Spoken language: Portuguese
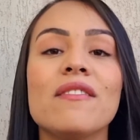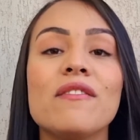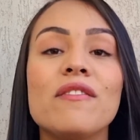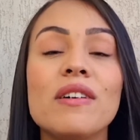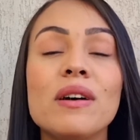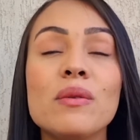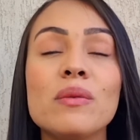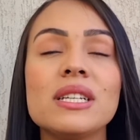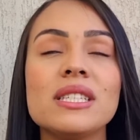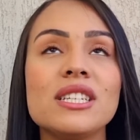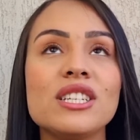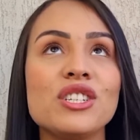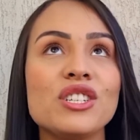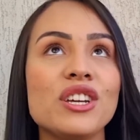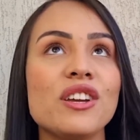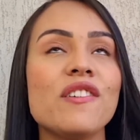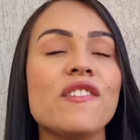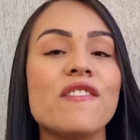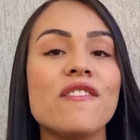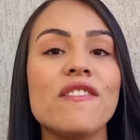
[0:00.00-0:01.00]
vão
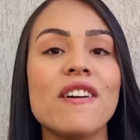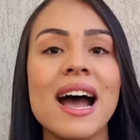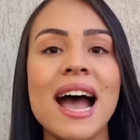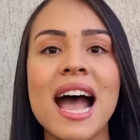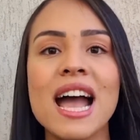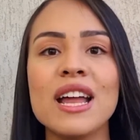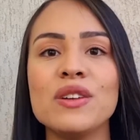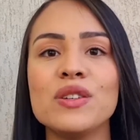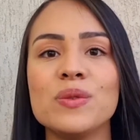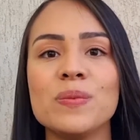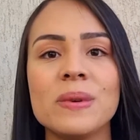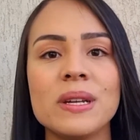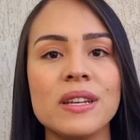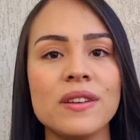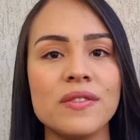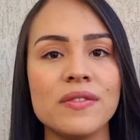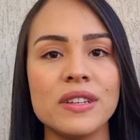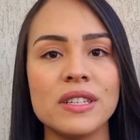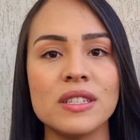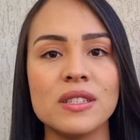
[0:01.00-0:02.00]
existir vários
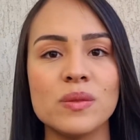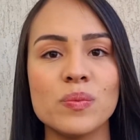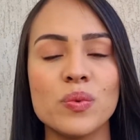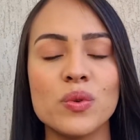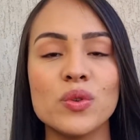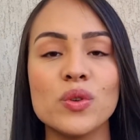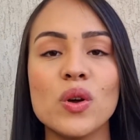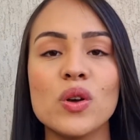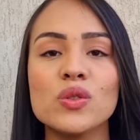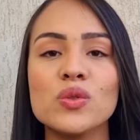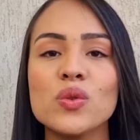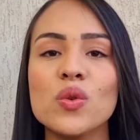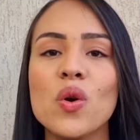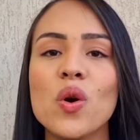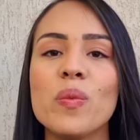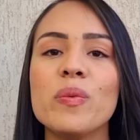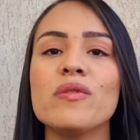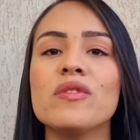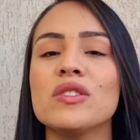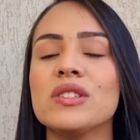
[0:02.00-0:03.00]
benefícios para o nosso
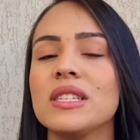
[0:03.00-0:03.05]
corpo.